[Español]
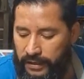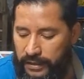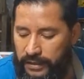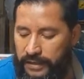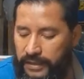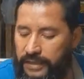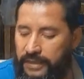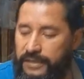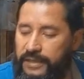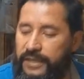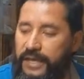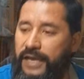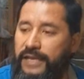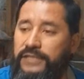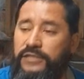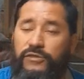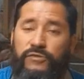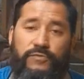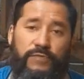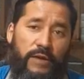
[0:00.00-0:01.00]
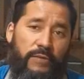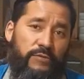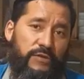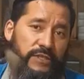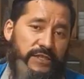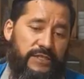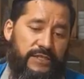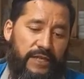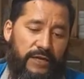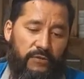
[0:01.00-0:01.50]
y en este caso vamos a
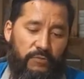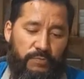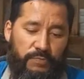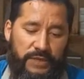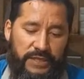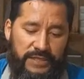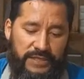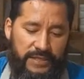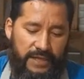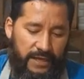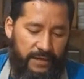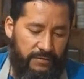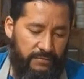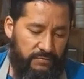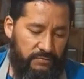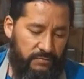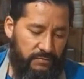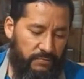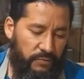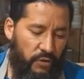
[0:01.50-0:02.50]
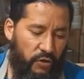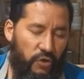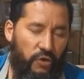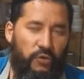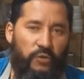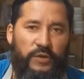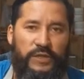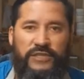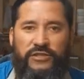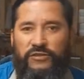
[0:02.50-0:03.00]
necesitar un pincel un poco
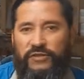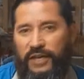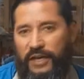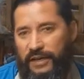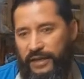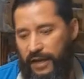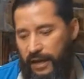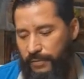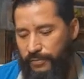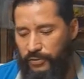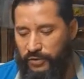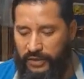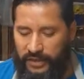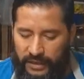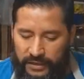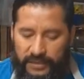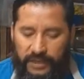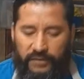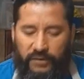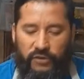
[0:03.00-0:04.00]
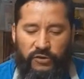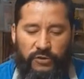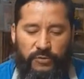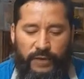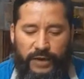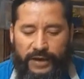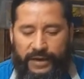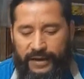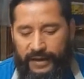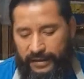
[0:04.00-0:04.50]
grueso en realidad porque el trabajo
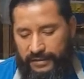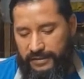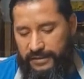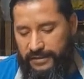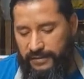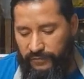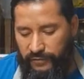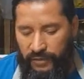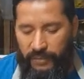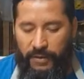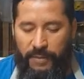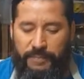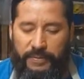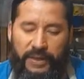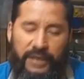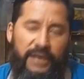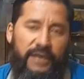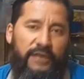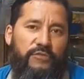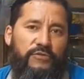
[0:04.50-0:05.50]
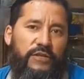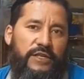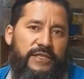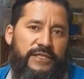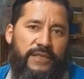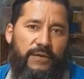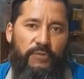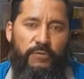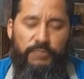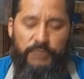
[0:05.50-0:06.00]
igual es grande. Si fuera más pequeño
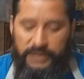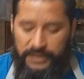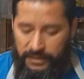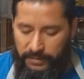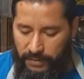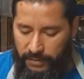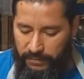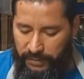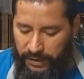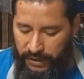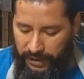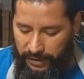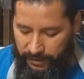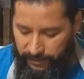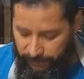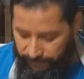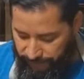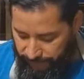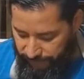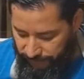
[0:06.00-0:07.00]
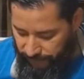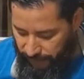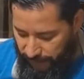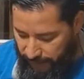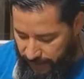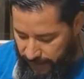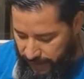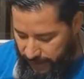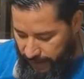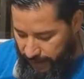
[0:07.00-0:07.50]
utilizamos un pincel más pequeño.
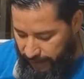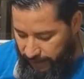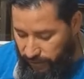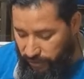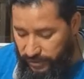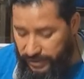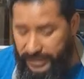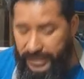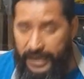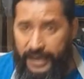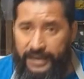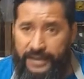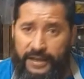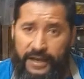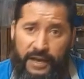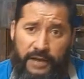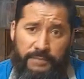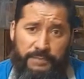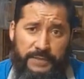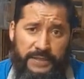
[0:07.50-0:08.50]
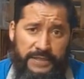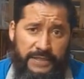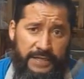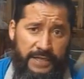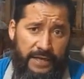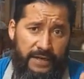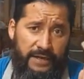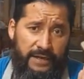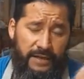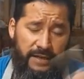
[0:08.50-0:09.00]
Entonces la idea del
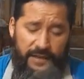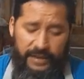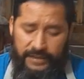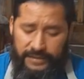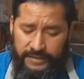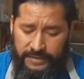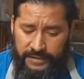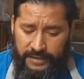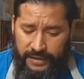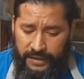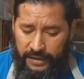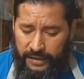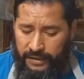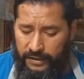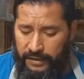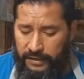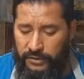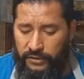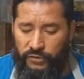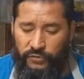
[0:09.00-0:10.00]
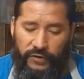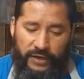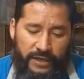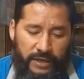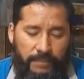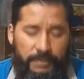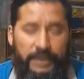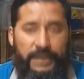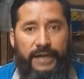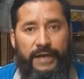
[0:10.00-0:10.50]
pincel es que yo
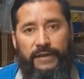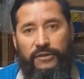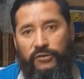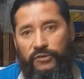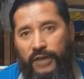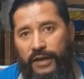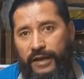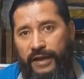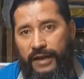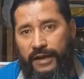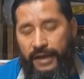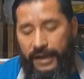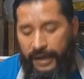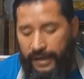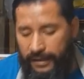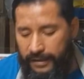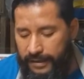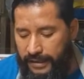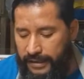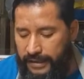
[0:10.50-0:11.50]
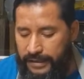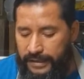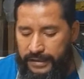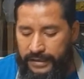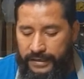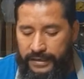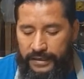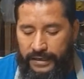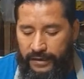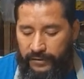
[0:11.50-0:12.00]
vaya aplicando la laca
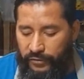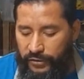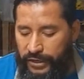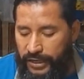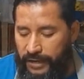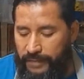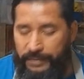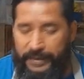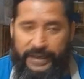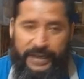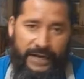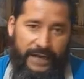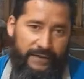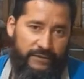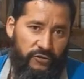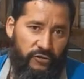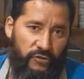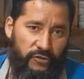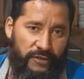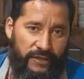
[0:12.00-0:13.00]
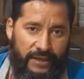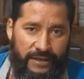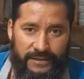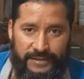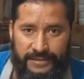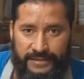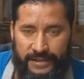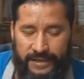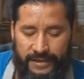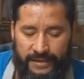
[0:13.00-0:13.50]
y la voy a ir aplicando
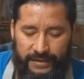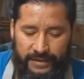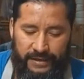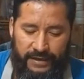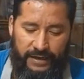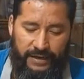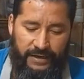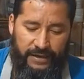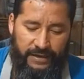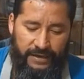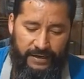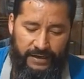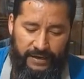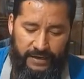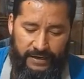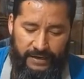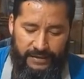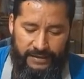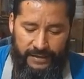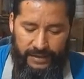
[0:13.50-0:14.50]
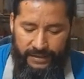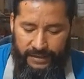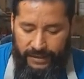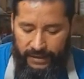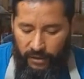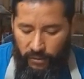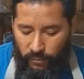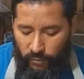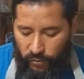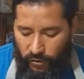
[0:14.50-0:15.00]
desde el,
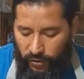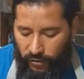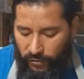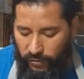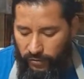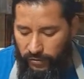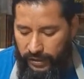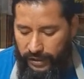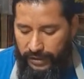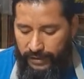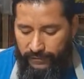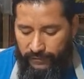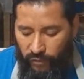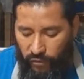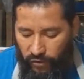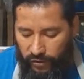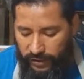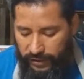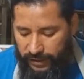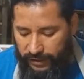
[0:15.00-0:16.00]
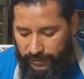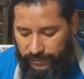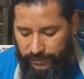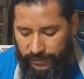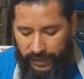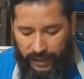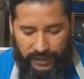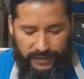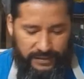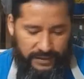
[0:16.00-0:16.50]
desde como el borde
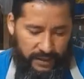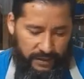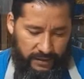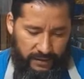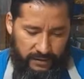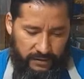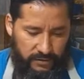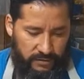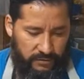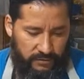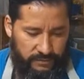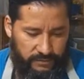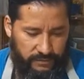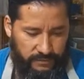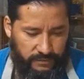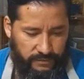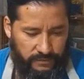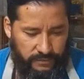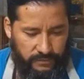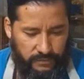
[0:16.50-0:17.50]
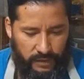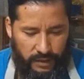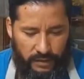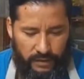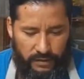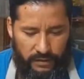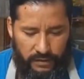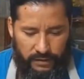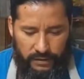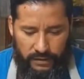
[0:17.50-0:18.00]
hacia adentro.
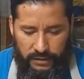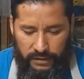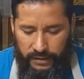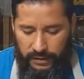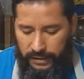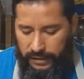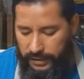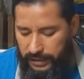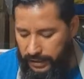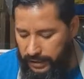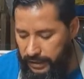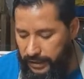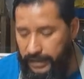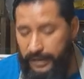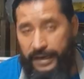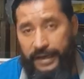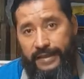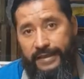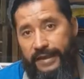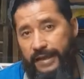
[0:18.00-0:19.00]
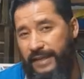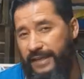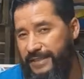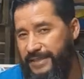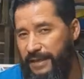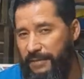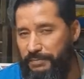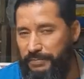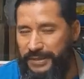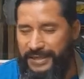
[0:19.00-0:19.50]
Y la idea es que
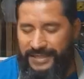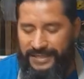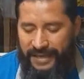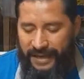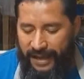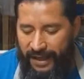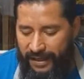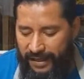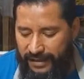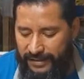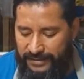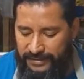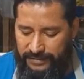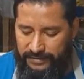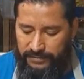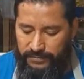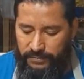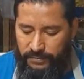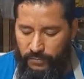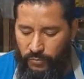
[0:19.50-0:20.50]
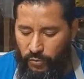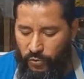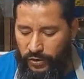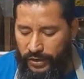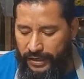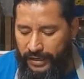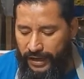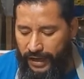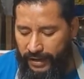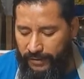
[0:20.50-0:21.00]
sean pinceladas
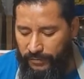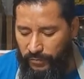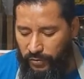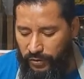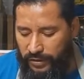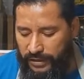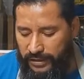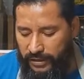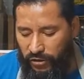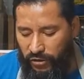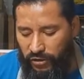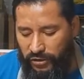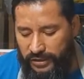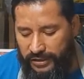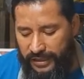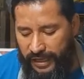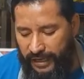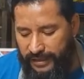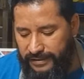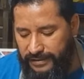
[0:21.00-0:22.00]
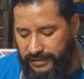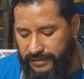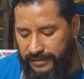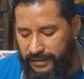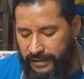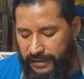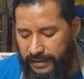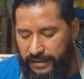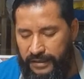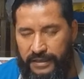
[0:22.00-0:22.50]
muy, muy cortas
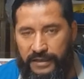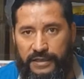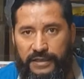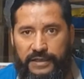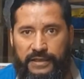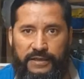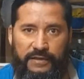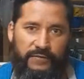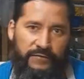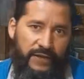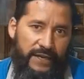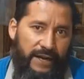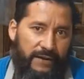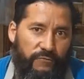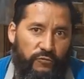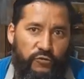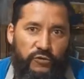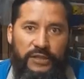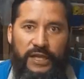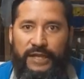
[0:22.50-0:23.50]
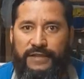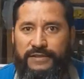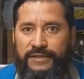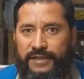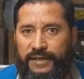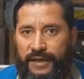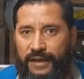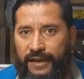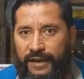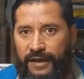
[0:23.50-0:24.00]
y, bien
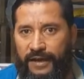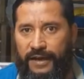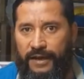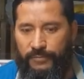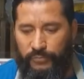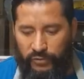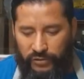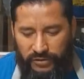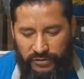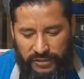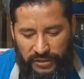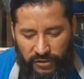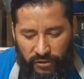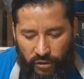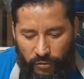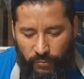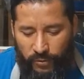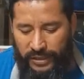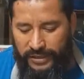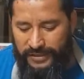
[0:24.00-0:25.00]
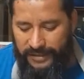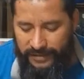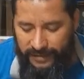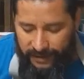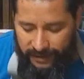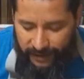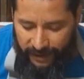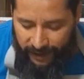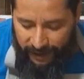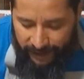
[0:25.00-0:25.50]
abundantes en la laca porque si no como que se
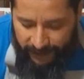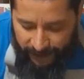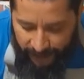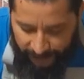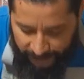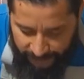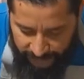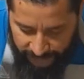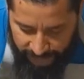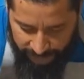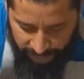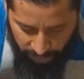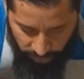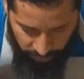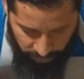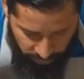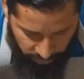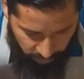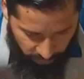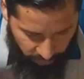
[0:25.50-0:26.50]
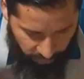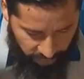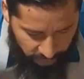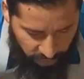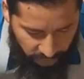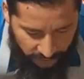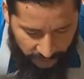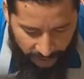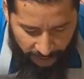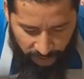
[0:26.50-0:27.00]
tiende a rayar. Y cuando yo lo
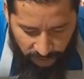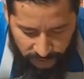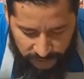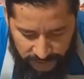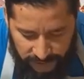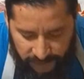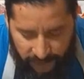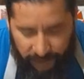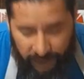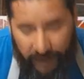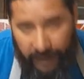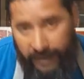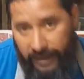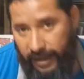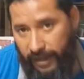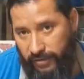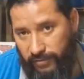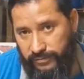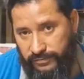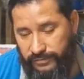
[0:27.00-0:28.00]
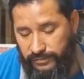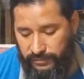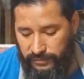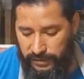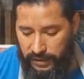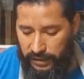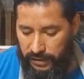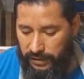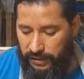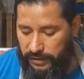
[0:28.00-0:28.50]
veo de lado se va a ver rayado.
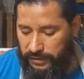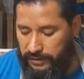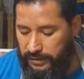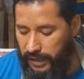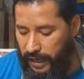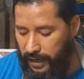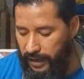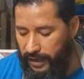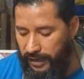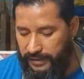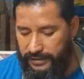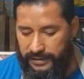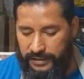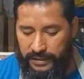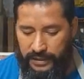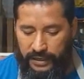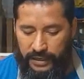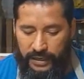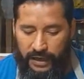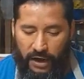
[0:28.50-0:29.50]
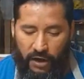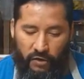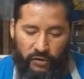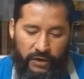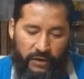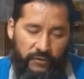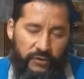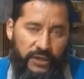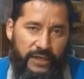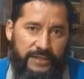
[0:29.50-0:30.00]
Ya, así que
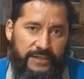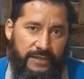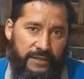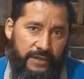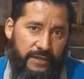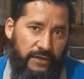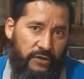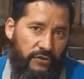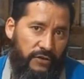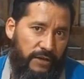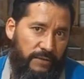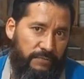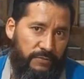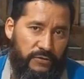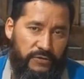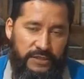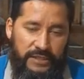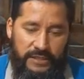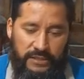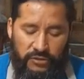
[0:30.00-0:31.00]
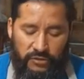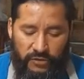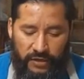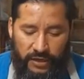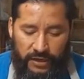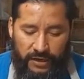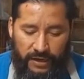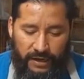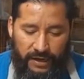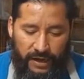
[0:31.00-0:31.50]
ahora voy a seguir con el proceso
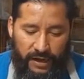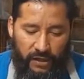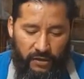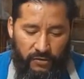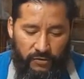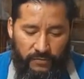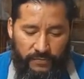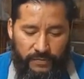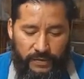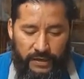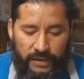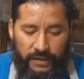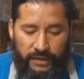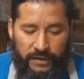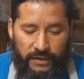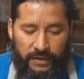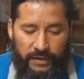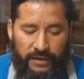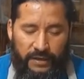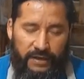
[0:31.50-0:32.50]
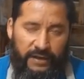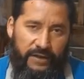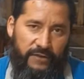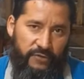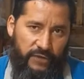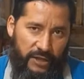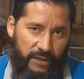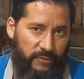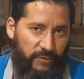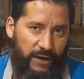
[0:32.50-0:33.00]
del lacado. Eh, le
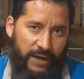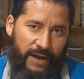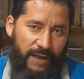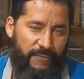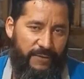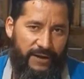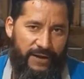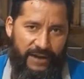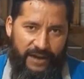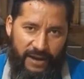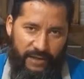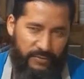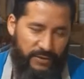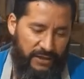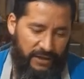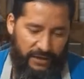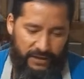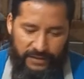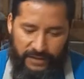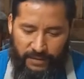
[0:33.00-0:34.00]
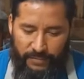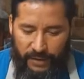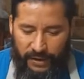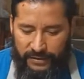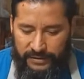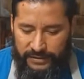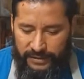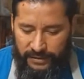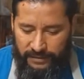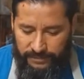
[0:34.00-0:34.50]
voy a dar una cámara rápida a esta
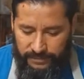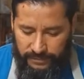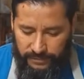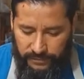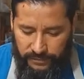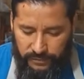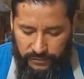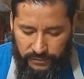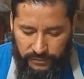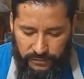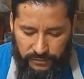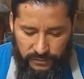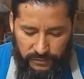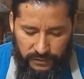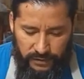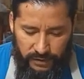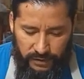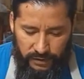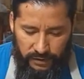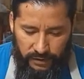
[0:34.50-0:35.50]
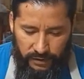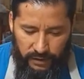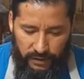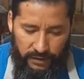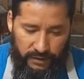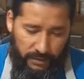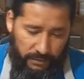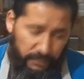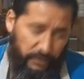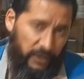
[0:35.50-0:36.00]
parte eh,
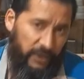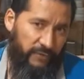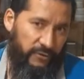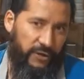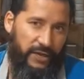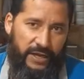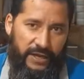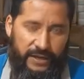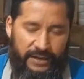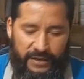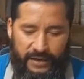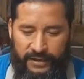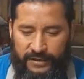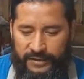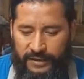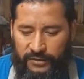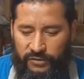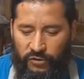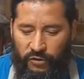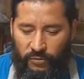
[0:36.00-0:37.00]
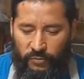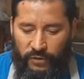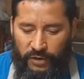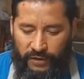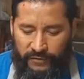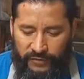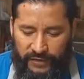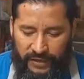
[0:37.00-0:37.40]
y después le voy a ir relatando como la